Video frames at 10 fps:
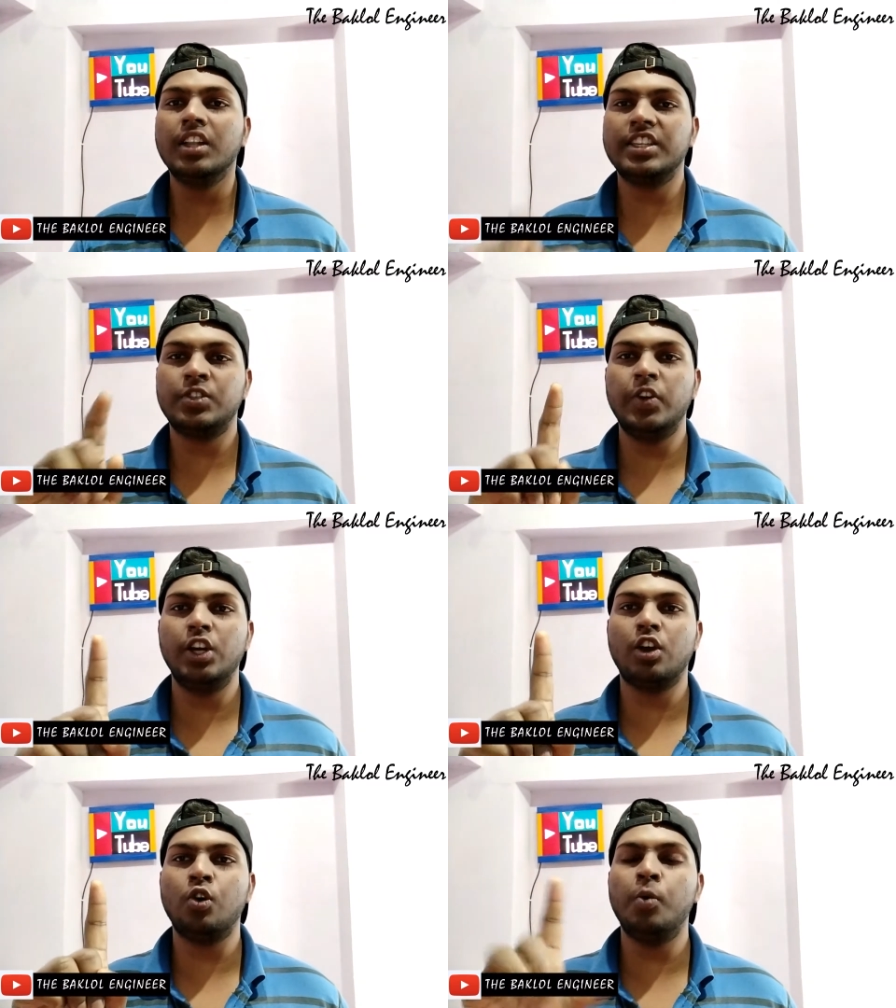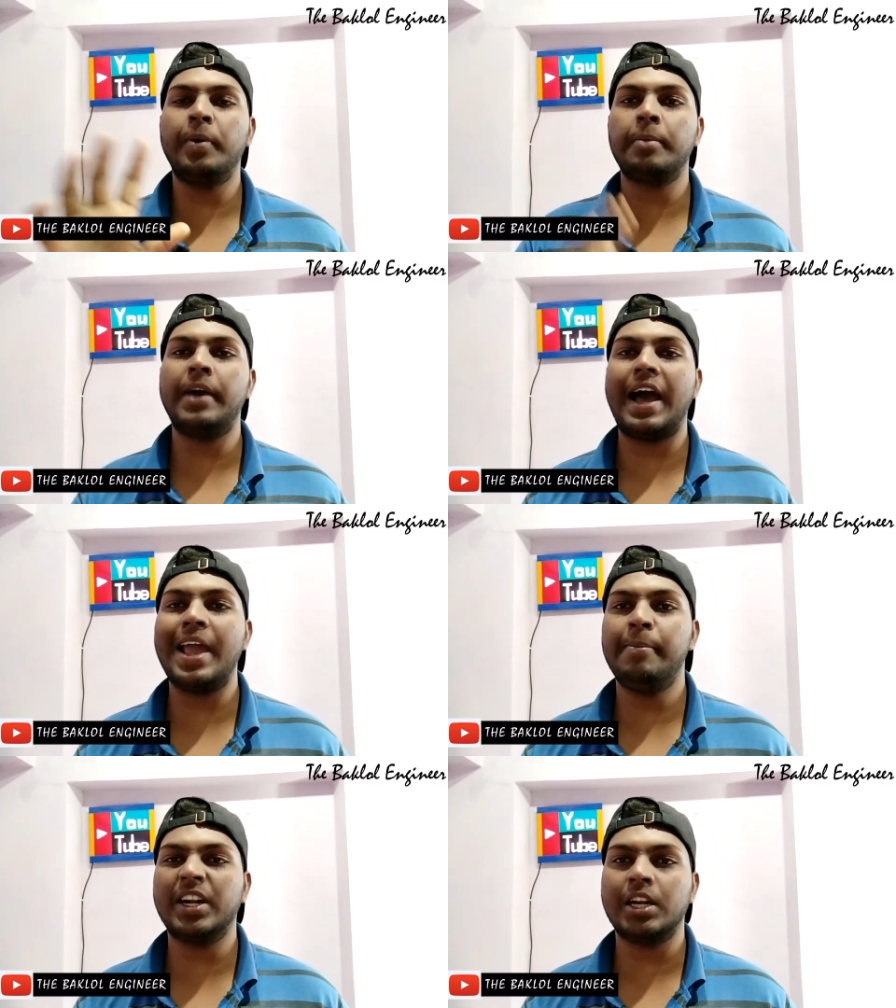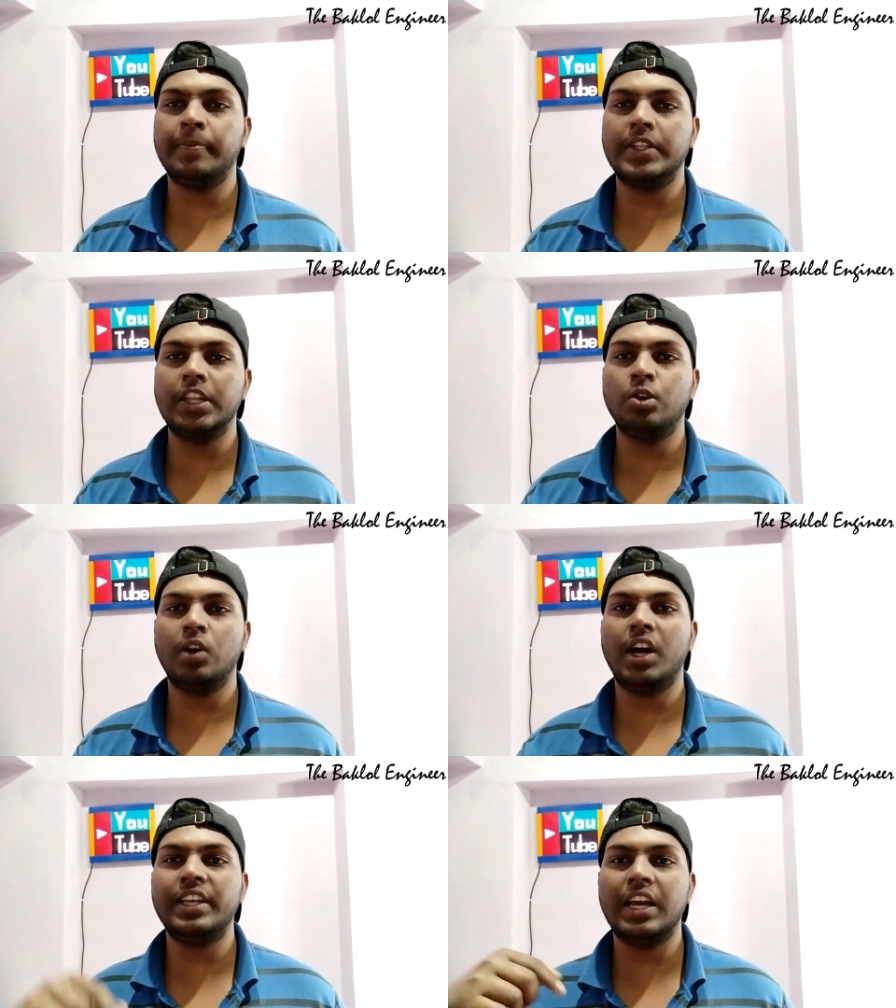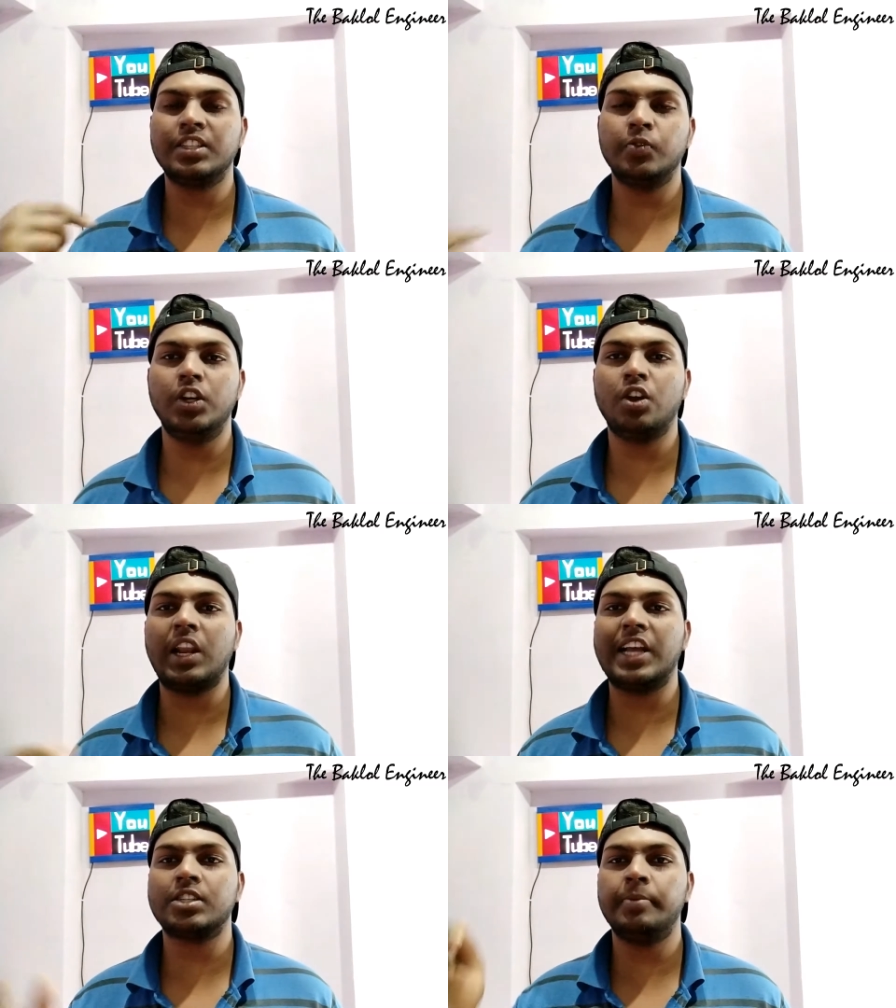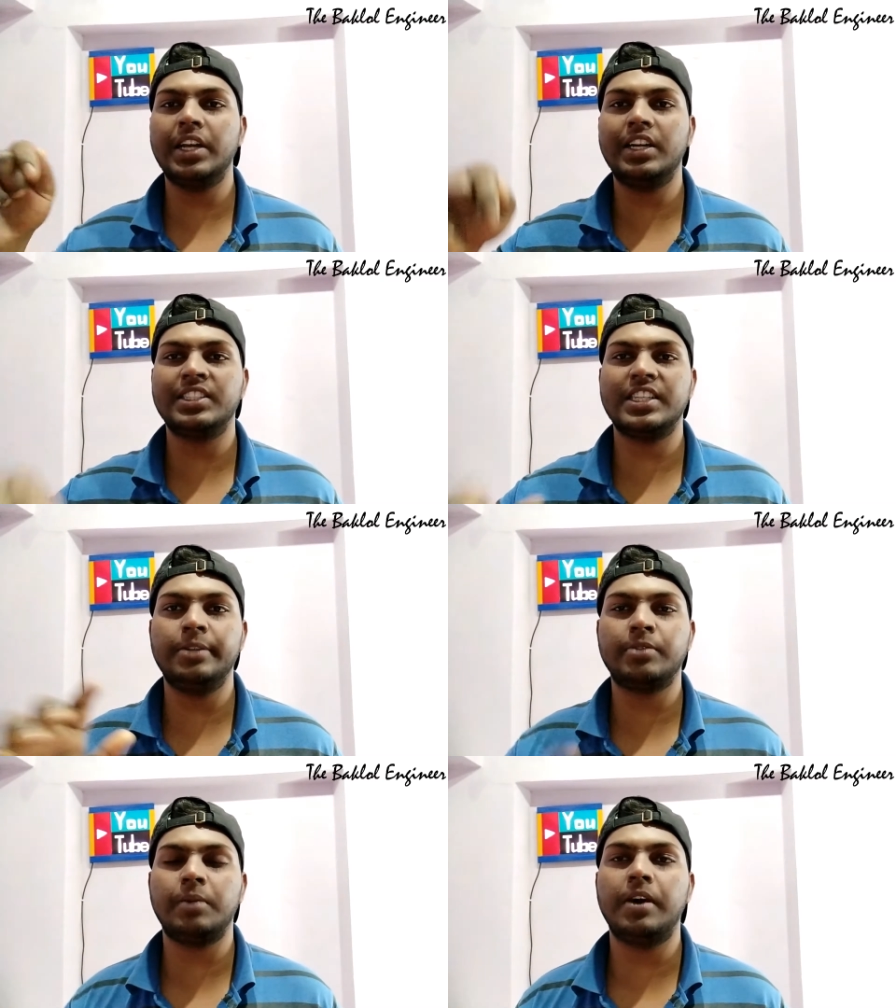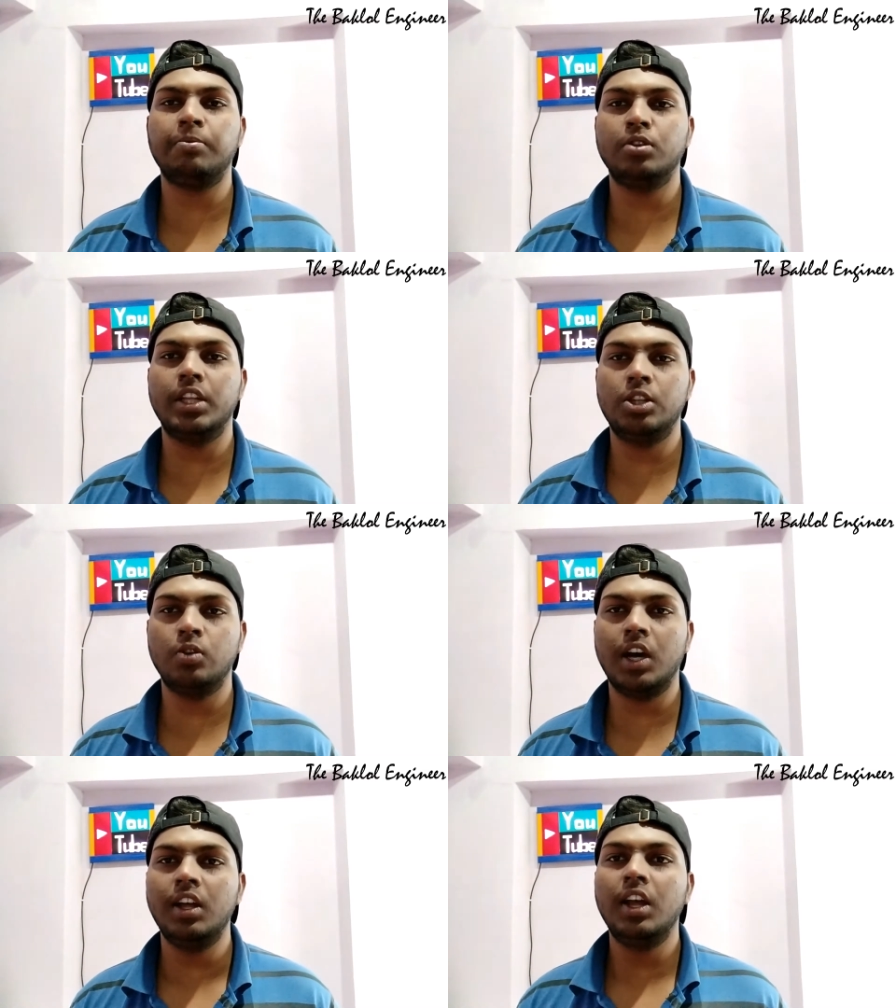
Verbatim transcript: तो इस वीडियो को ऊपर मैं आई बटन में दे दूंगा या इस वीडियो के लास्ट में या डिस्क्रिप्शन में आपको दे दूंगा